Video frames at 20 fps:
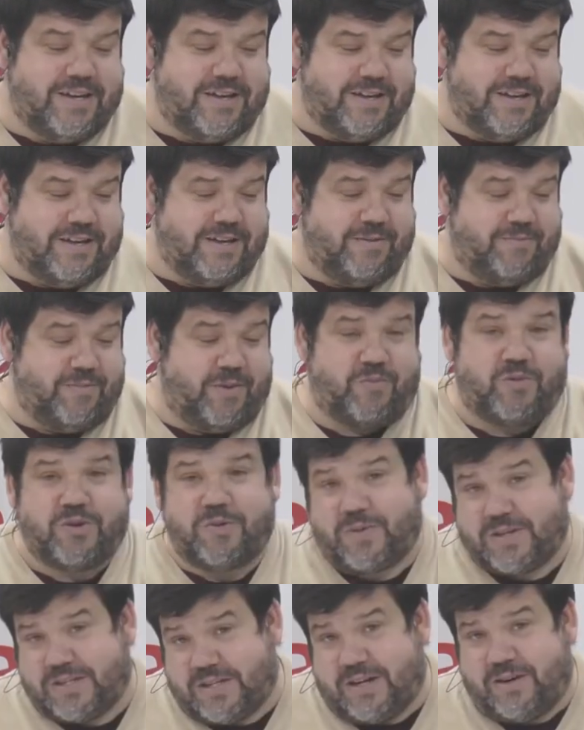eh, me
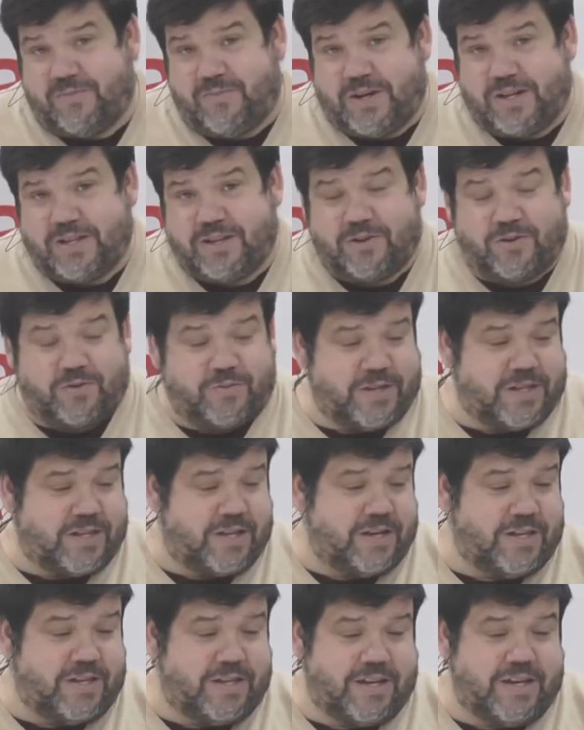puede pasar el mal del
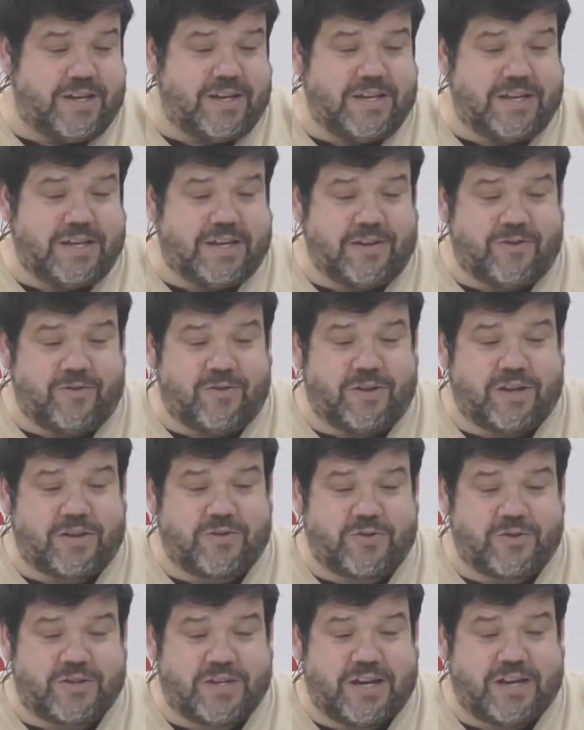comentarista y que los
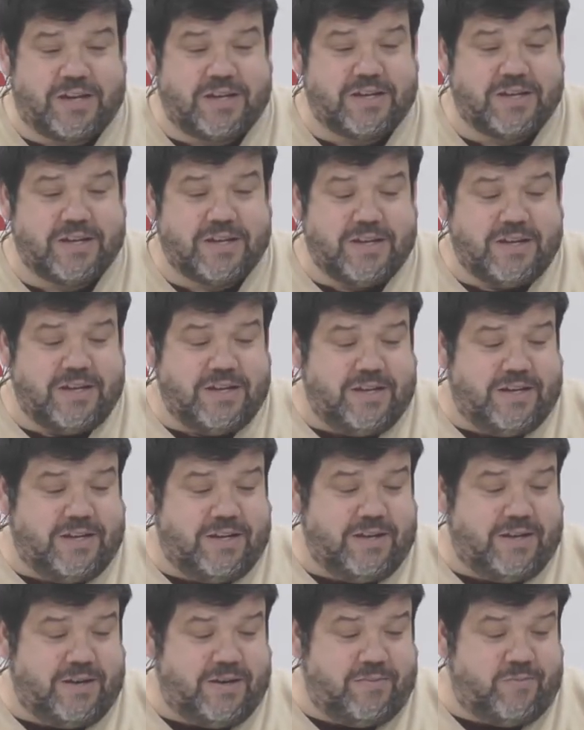datos sean
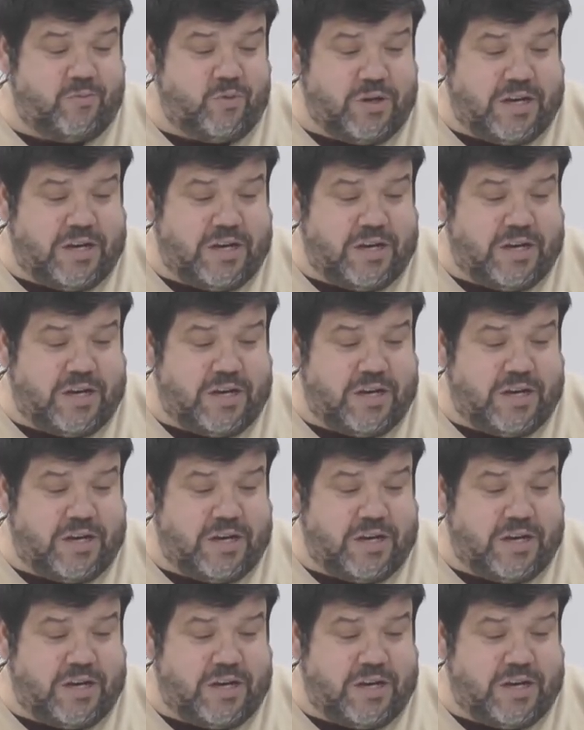eh, muy